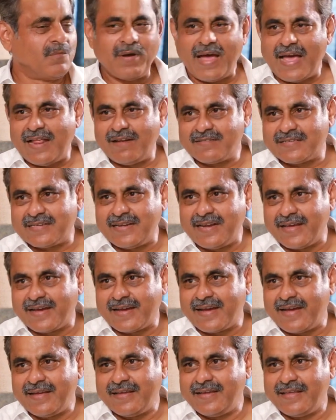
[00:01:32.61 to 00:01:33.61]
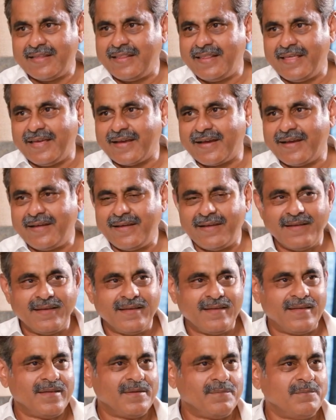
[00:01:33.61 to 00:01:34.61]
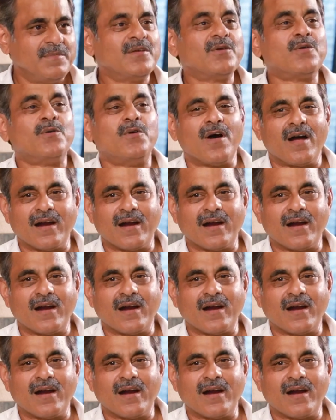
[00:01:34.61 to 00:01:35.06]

వాల్వ్స్ లేక ఇది లేక మీరు